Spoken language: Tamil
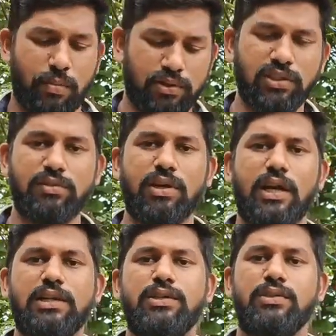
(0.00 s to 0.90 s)

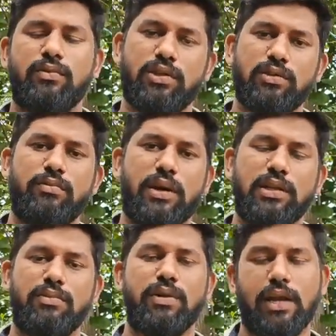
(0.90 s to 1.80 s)
பசுந்தீவனம் கடிச்சு உள்ளத்தீவனம்
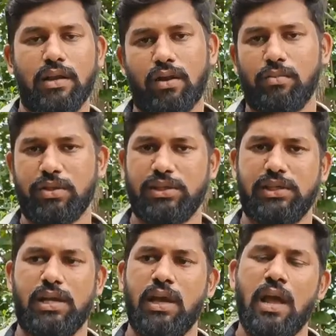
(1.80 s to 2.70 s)
அடர்த்தேவனம் கிடைக்கனாலும்
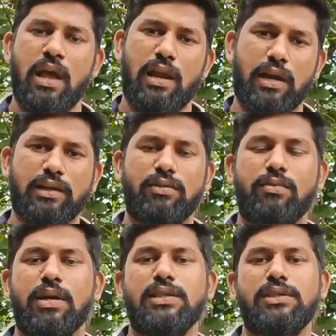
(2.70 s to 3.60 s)
பிரச்சனை இல்லை
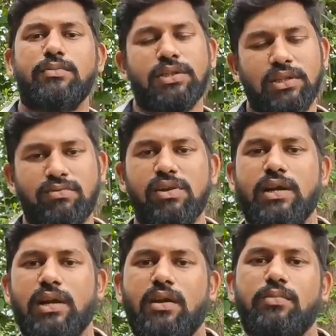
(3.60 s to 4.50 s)
அடர்த்தேவனம் கடிச்சு மற்ற
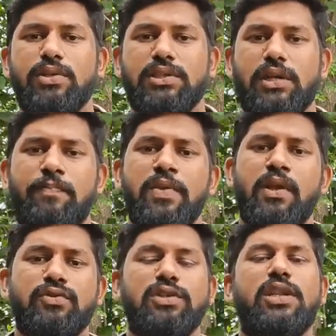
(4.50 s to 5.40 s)
தீவனம் கிடைக்கனாலும் பிரச்சனை
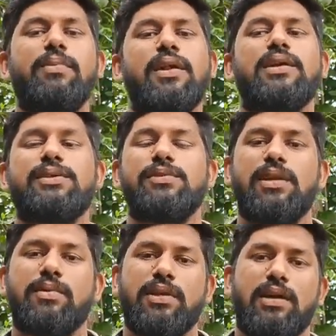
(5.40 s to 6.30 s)
ஸோ இந்த மாதிரி இருக்கிற
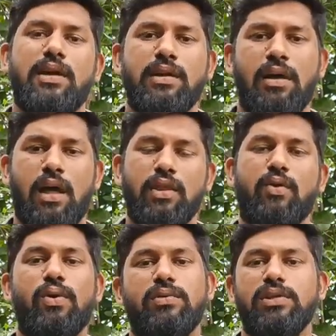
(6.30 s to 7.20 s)
சமயத்தில் பார்த்தீங்கன்னா
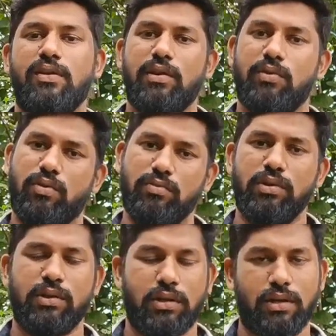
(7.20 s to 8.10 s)
அந்த கோழி வந்து சரி
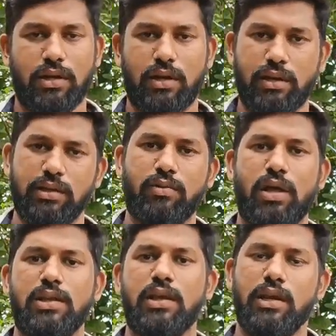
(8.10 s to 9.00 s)
உணவு
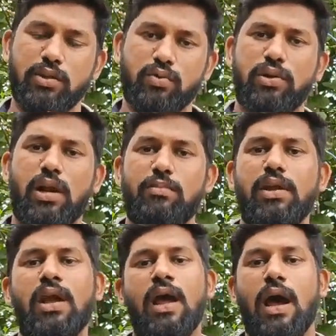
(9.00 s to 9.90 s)
எடுத்துக்கொள்ளாது
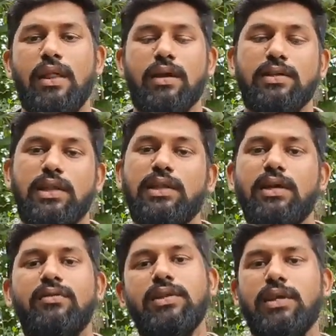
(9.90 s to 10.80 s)
எடுத்துக்கொண்டாலுமே அதுக்கான
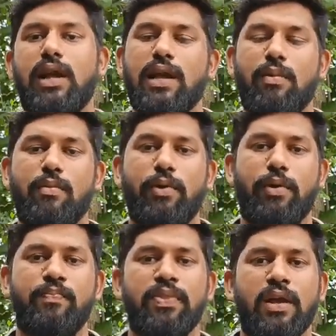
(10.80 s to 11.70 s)
சத்துக்களை வந்து கிடைக்காம
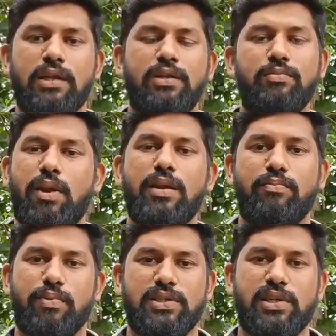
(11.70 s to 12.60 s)
போயிடும் இது
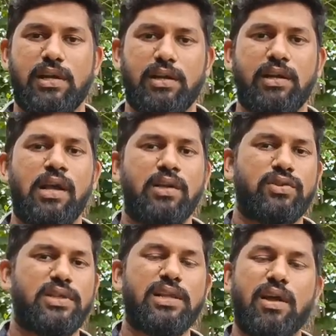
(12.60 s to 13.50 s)
மெயின் பிரச்சனையாக இருக்குது
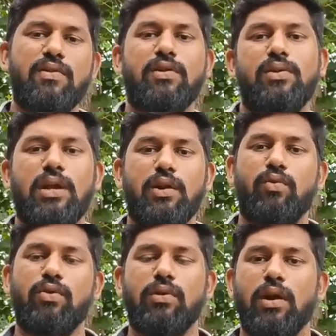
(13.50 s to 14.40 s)
ஸோ இதெல்லாம் தவிர்க்கணும்னா
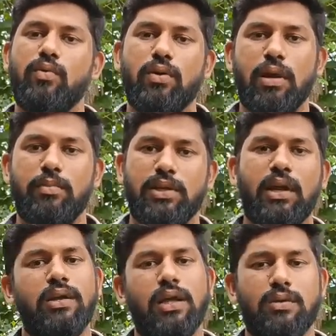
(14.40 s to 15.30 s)
என்னென்ன உணவுகள்லாம் கொடுக்கலாம்
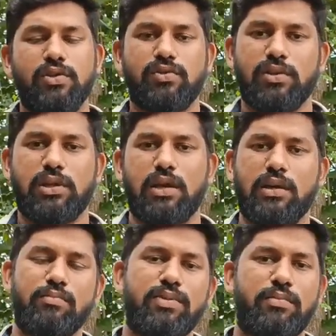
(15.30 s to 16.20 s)
பார்த்தீங்கன்னா ஏற்கனவே சொன்னது தான்
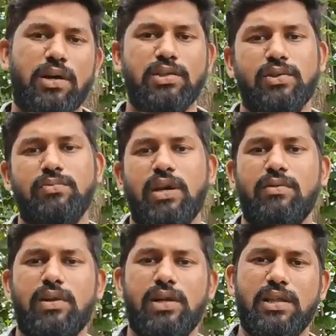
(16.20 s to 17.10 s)
கம்பு மக்காச்சோளம்
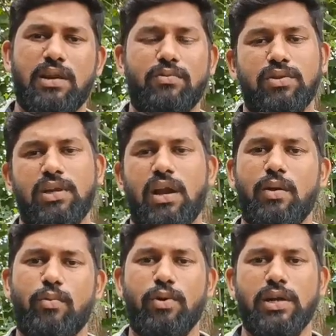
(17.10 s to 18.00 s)
கேழ்வரகு இதெல்லாம் கொடுத்தீங்கன்னா
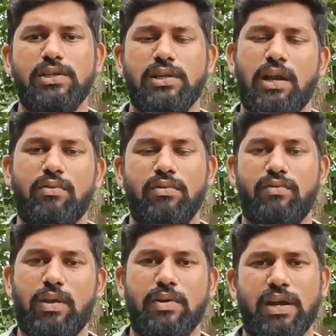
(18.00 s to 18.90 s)
நல்லா ப்ரோட்டீன்ஸ் நல்லா
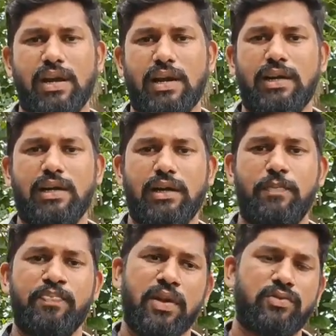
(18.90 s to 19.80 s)
உங்களுக்கு ஃபைபர் நிறைய கண்டென்ட்
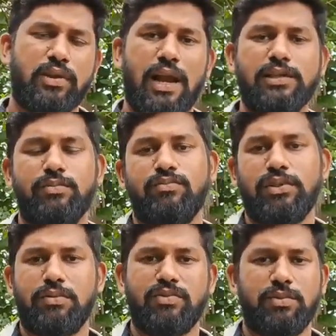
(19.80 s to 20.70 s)
இருக்குது ஸோ கால்சியம்
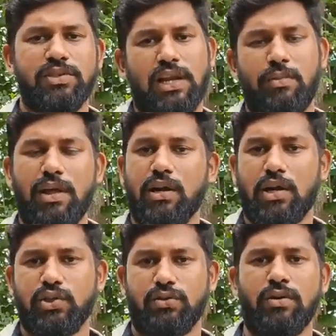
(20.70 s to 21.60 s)
மிட்டம் விட்டமின்ஸ் எல்லாமே
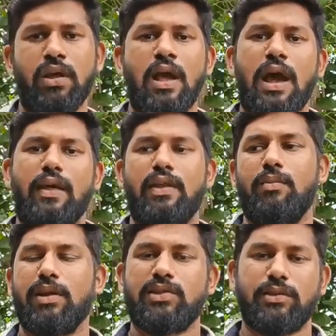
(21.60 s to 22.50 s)
அதில் கிடச்சிரும் அது
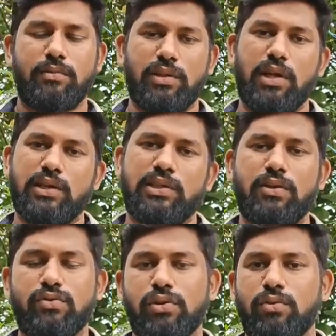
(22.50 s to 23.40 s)
இல்லாமல் எக்ஸ் இந்த
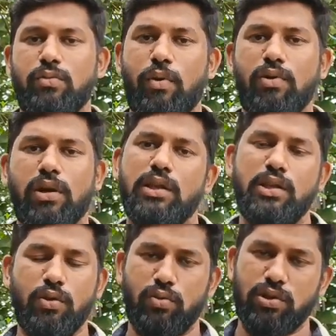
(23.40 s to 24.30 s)
எக்ஷன் சொல்லிட்டு ஒரு பவுடருக்கு
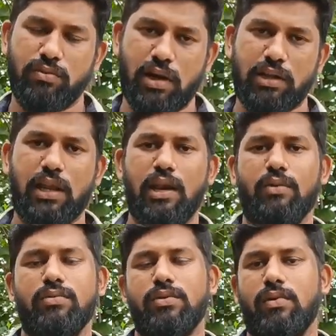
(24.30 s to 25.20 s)
இதையும் கொடுத்துருவாங்க
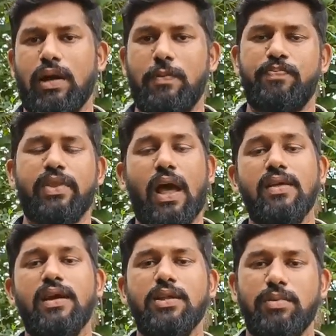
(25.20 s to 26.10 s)
தனியில் கொடுத்துருவாங்க
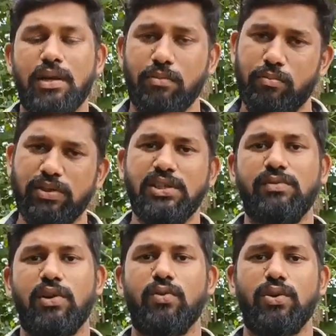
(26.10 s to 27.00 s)
அதுக்கடுத்து
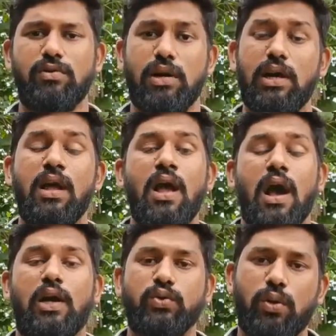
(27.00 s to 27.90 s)
பார்த்தீங்கன்னா உணவு கொடுத்துருவாங்க
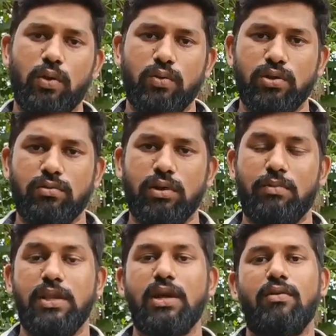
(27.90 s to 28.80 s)
அசோலா கொடுத்துட்டு
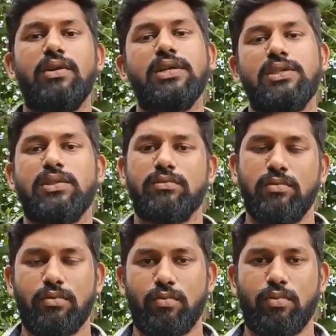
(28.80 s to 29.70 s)
வரலாம் அதிகளவு நீர் சத்து
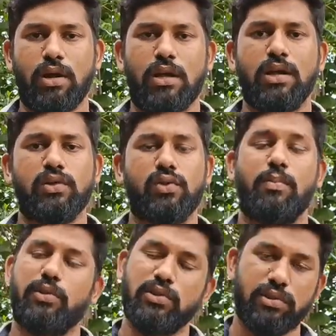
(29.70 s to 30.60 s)
உள்ள ஒரு பொருளாக இருக்குது
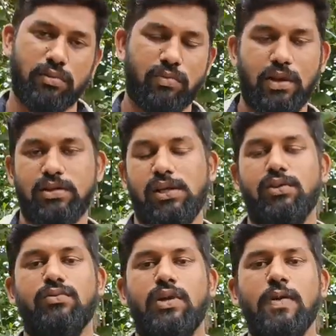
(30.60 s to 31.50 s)
அசோலா பசுந்தீவனம் மகை
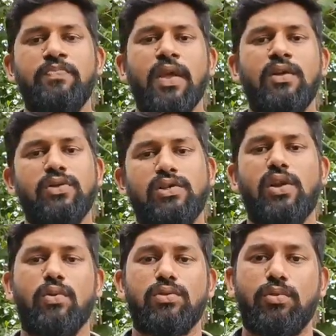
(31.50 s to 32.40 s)
சேர்ந்தது கூட ஸோ
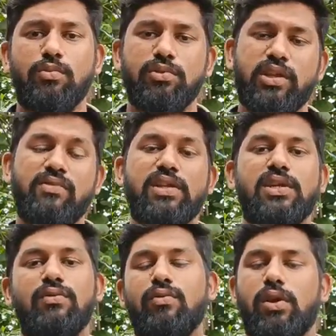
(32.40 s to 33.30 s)
அசோலா கொடுத்துருவோம்
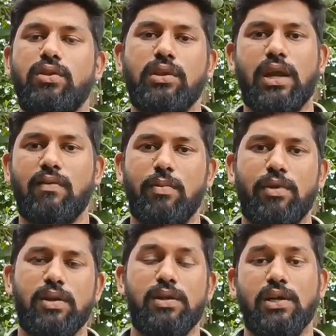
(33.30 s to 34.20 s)
தீவன செலவு குறையிறதுக்கு நிறைய
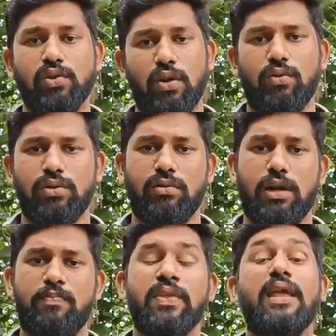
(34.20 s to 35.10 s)
வாய்ப்புகள் இருக்குது அசோலா
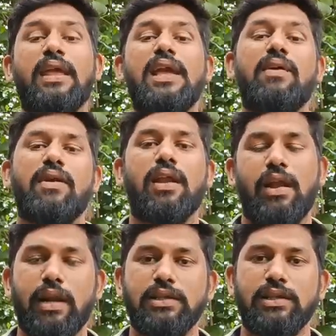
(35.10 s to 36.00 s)
கொடுத்துட்டு வரலாம் கீரை
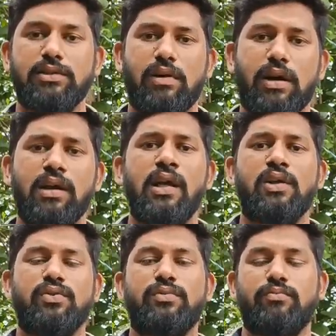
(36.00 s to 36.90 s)
வகைகள் நிறைய சேர்த்துருவாங்க
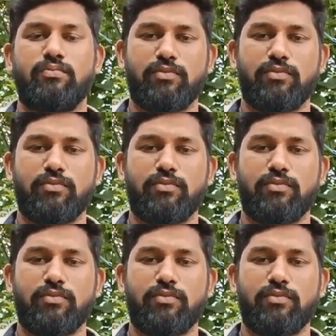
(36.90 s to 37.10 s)
ஸோ